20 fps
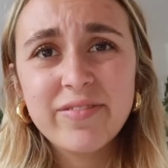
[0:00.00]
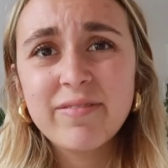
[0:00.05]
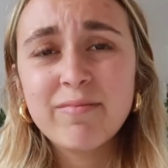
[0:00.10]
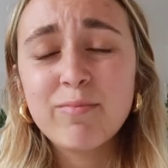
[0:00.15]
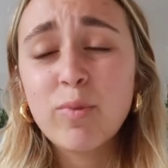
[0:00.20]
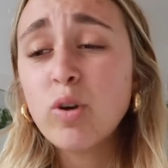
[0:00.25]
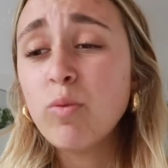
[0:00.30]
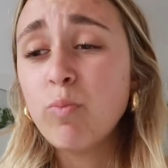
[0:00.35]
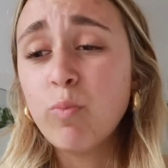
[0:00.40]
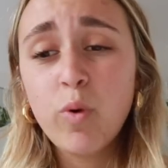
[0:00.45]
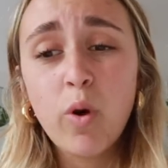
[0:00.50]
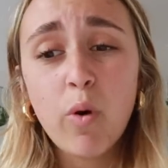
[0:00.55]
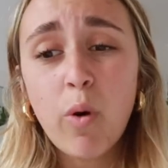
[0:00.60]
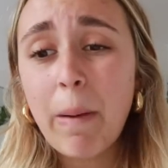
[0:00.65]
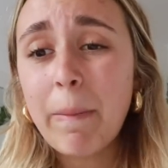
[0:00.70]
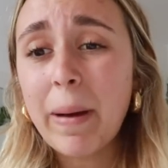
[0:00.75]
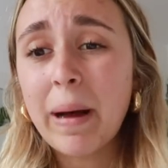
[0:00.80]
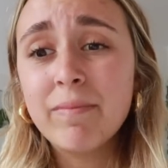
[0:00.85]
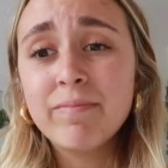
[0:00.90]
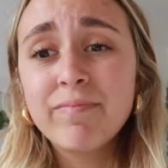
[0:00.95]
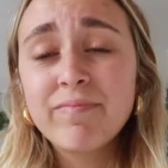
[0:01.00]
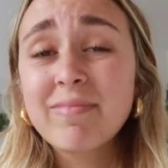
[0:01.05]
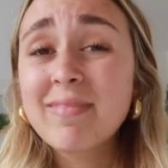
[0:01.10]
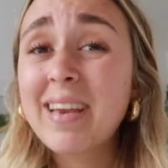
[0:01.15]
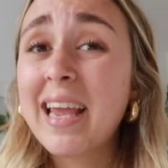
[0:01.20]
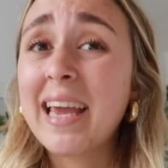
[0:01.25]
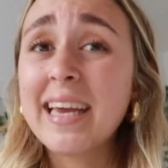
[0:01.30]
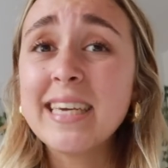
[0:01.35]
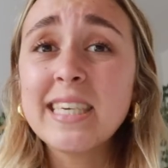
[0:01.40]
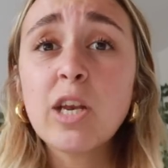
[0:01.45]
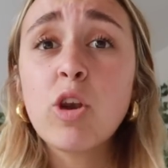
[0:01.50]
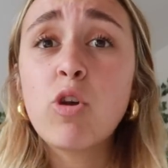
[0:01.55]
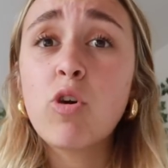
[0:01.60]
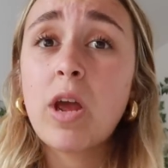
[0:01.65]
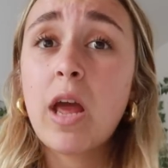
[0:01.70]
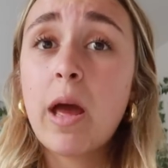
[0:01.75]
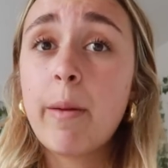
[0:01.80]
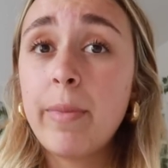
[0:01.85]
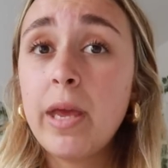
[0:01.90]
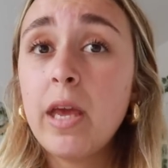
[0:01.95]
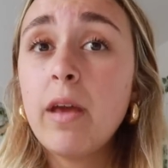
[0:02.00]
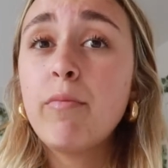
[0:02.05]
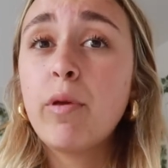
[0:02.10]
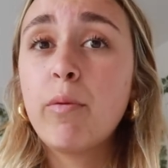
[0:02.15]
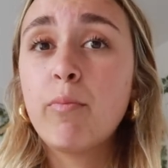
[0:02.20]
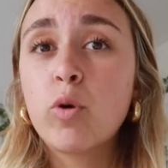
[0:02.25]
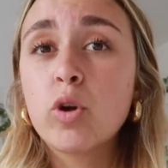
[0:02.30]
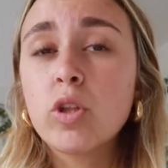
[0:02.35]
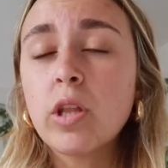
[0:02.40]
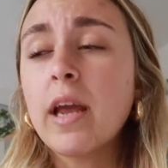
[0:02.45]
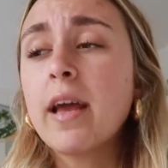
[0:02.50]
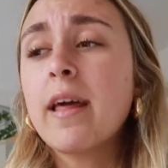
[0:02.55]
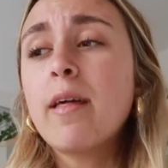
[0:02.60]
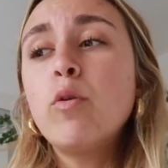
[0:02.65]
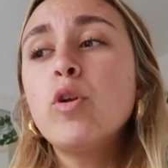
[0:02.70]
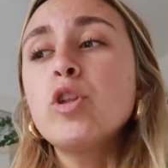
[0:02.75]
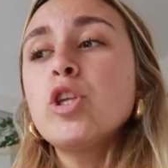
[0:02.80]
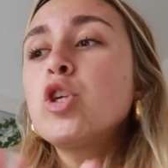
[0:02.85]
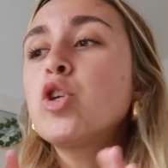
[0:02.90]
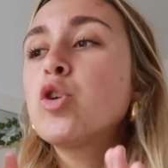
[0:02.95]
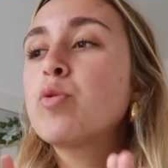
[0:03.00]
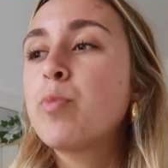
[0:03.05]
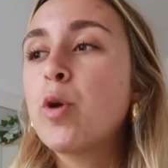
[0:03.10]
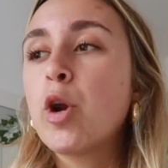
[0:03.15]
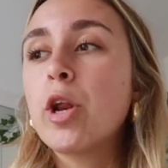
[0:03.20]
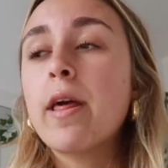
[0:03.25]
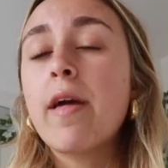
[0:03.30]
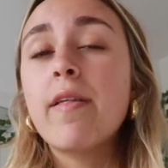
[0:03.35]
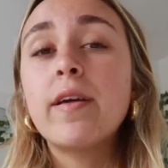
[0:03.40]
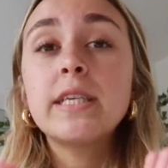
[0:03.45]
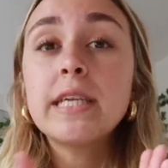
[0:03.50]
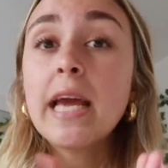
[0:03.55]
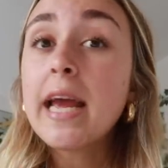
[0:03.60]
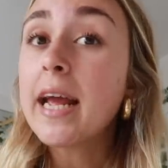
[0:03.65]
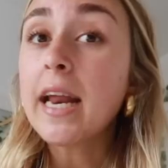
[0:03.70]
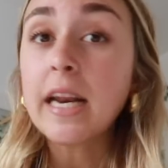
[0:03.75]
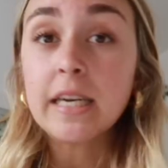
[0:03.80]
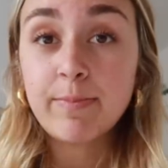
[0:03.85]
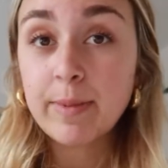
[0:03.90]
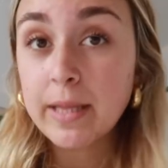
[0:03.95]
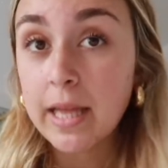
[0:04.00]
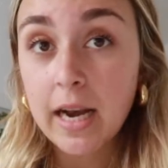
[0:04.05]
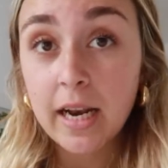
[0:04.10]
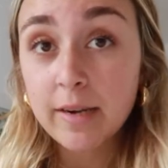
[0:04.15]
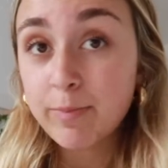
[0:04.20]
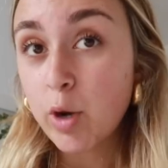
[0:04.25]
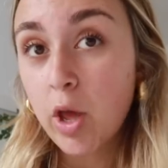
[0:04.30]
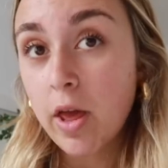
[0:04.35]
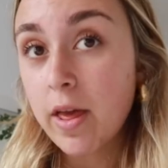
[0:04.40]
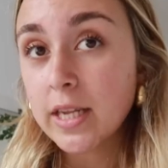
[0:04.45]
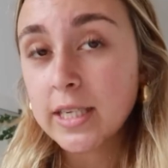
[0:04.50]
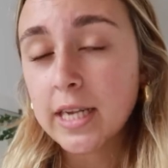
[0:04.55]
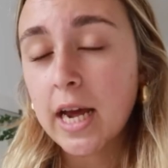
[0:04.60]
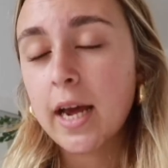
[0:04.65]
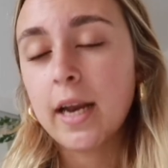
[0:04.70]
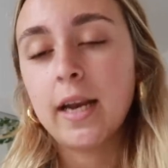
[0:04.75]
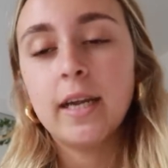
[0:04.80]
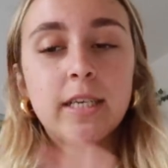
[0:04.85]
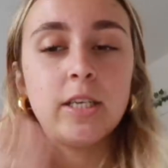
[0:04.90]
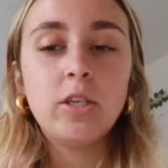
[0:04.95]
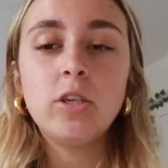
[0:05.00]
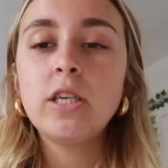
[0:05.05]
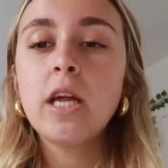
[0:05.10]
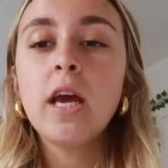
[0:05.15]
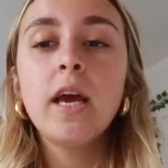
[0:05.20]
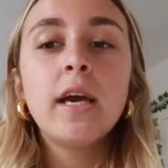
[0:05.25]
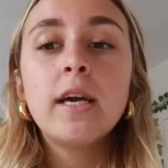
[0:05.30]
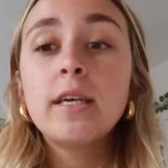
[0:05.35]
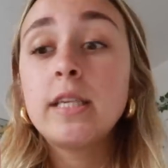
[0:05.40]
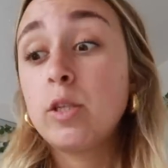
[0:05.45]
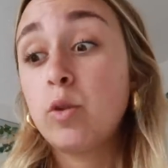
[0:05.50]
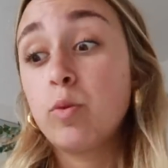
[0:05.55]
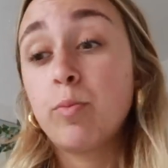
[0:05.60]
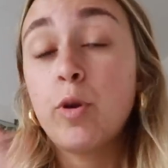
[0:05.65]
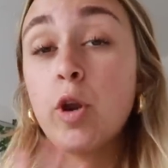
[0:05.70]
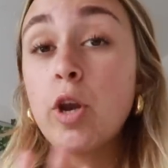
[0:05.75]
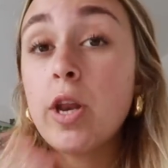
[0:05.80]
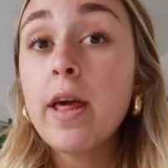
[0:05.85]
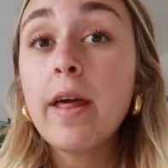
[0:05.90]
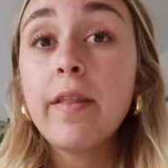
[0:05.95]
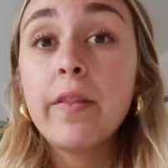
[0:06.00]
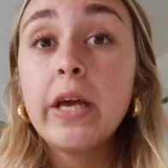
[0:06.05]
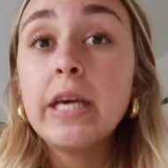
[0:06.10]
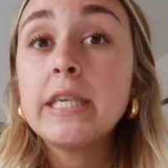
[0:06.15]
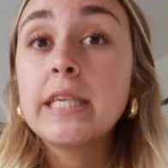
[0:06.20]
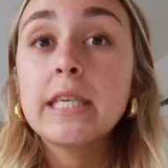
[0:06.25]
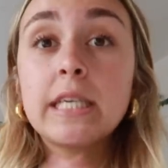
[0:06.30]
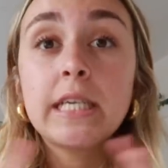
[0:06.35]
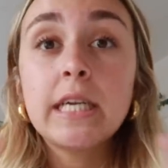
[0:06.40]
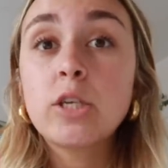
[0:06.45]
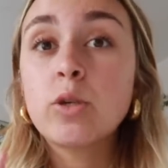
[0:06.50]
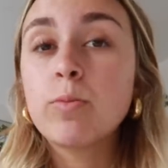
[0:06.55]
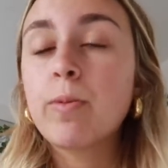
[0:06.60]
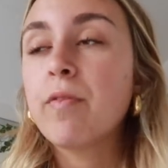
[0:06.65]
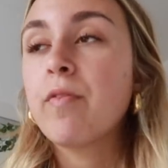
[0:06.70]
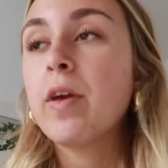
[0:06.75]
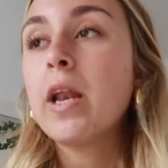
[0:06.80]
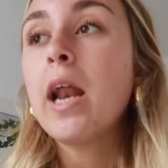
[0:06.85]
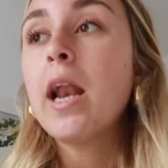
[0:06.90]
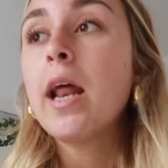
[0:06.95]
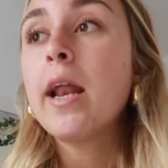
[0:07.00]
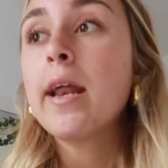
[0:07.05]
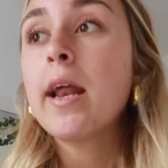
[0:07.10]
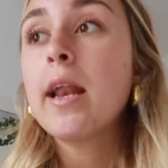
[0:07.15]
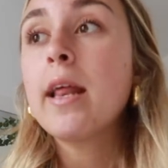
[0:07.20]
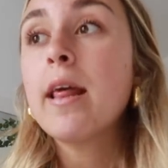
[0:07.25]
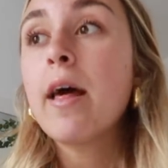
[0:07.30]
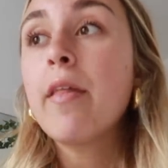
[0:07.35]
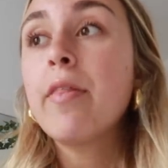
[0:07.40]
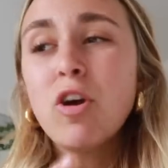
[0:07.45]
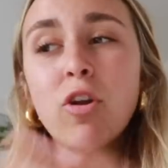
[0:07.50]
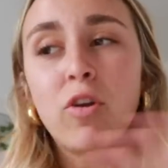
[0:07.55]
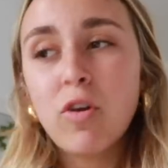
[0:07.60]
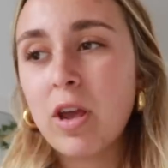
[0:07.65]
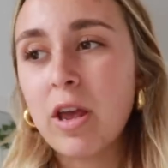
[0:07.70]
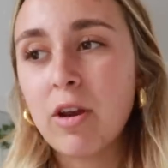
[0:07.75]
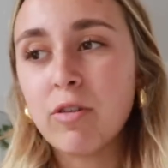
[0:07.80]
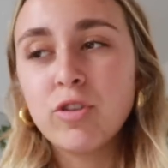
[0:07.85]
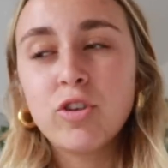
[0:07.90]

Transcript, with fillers: Voy muy guapa que es lo que a mí me importa. Y cada uno tiene sus prioridades y hay que respetar las prioridades ajenas. Entonces, si tu prioridad es ser súper fiel a la realidad, yo no quiero.